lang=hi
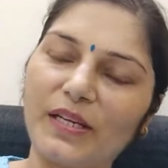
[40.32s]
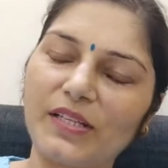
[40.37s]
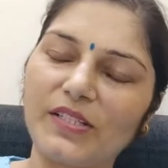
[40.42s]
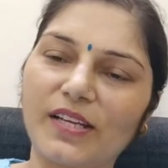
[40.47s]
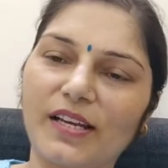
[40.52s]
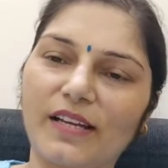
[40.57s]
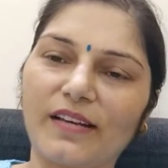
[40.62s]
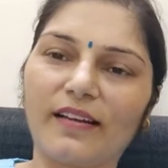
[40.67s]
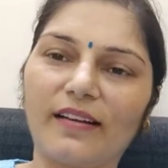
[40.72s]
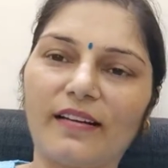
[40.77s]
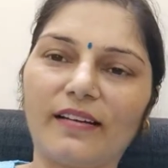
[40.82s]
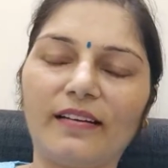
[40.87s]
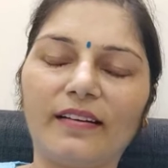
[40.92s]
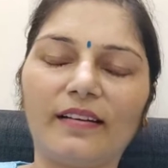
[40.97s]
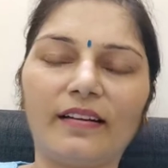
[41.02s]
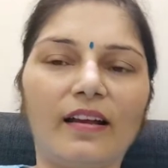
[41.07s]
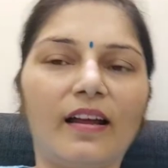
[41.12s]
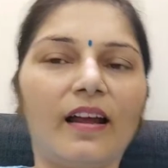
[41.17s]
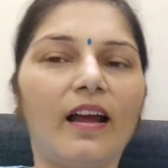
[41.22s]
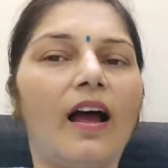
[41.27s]
चैनल
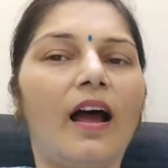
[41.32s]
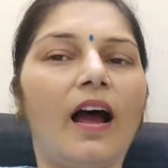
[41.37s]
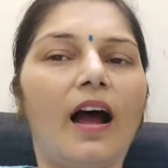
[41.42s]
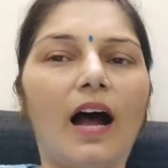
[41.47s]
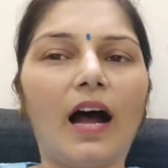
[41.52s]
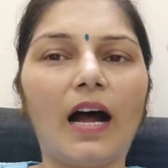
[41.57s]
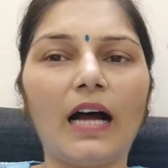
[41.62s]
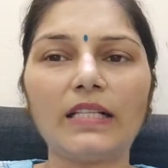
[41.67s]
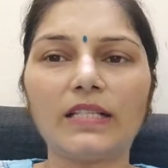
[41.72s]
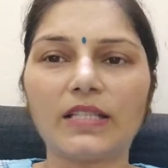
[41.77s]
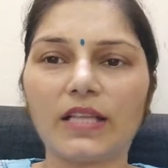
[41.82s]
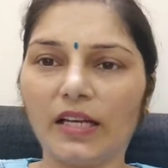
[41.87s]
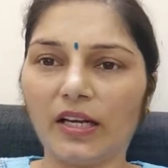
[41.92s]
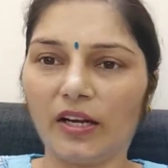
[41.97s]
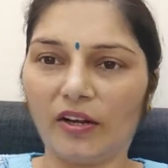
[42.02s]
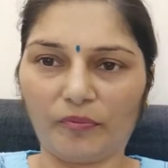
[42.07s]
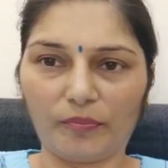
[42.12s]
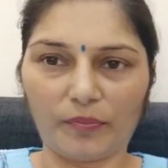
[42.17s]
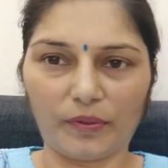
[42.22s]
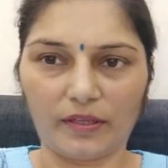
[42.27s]
आज है
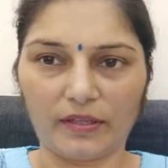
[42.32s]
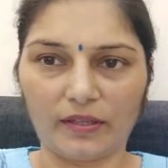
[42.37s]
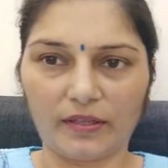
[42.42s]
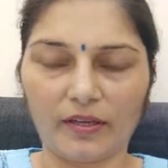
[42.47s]
नवमी